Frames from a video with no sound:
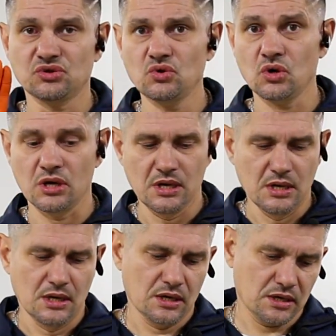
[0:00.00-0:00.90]
Но
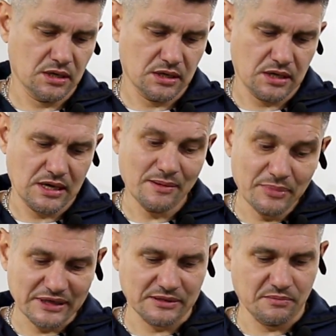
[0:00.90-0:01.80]
ну, э,
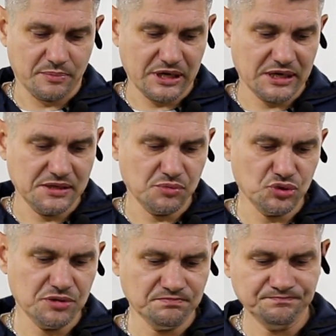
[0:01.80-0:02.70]
об этом пока не
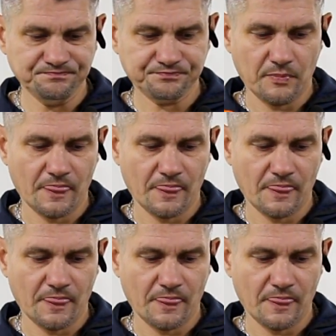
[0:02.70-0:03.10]
будем